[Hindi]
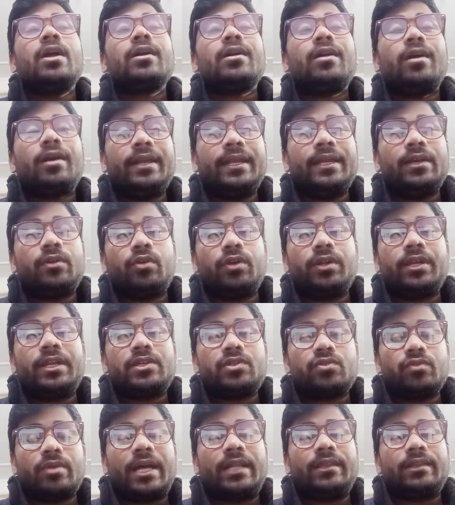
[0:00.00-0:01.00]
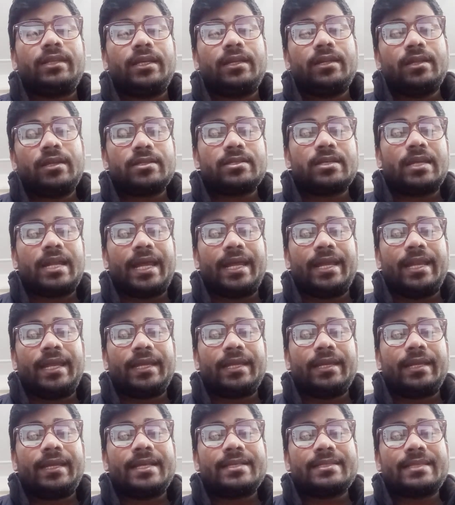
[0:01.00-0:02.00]
खरी खोटी सुनाते नजर आए
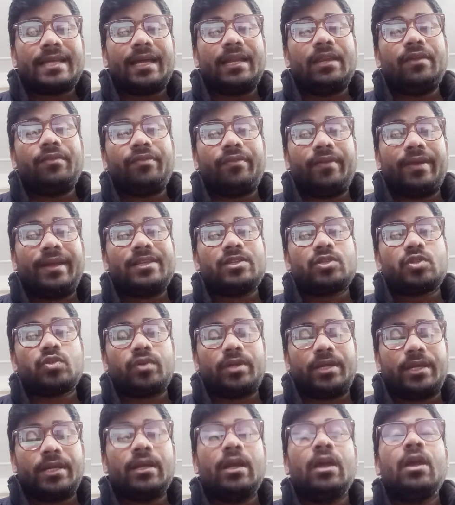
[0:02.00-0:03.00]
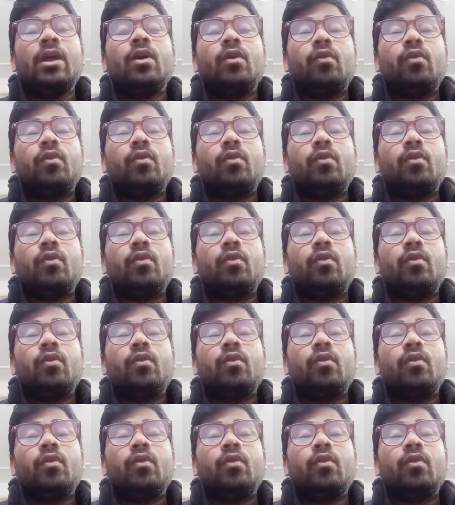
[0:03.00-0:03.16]
लेकिन खेसारी फैंस जो हैं